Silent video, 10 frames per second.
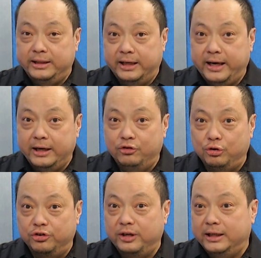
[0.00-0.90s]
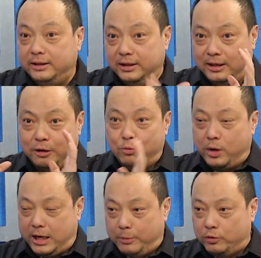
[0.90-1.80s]
thì khác Georgia thì là cộng
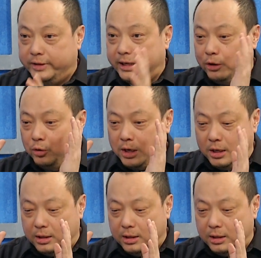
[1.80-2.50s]
hòa bầu với nhau